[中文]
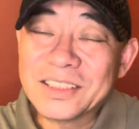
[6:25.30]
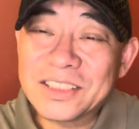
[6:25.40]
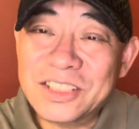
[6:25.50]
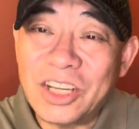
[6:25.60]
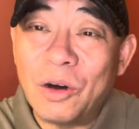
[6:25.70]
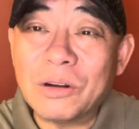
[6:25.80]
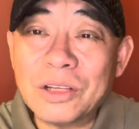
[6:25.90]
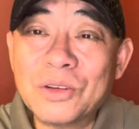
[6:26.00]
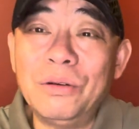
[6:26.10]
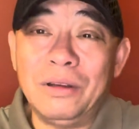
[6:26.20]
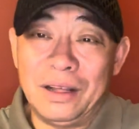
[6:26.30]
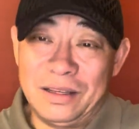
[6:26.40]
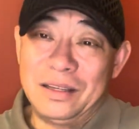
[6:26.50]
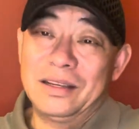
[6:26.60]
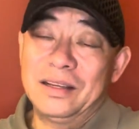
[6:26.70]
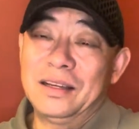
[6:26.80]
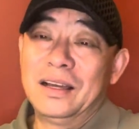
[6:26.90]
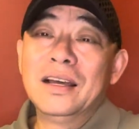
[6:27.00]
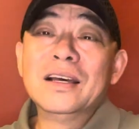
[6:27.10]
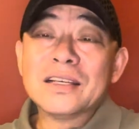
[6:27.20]
早了去了。
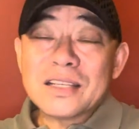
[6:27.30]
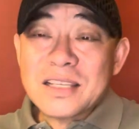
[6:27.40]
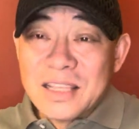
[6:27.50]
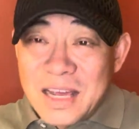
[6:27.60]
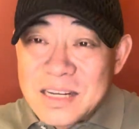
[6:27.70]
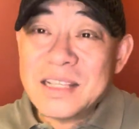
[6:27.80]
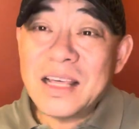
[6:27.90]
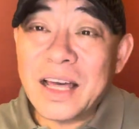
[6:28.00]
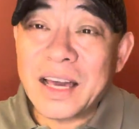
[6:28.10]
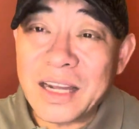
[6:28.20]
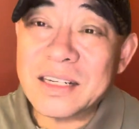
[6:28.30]
三十年代开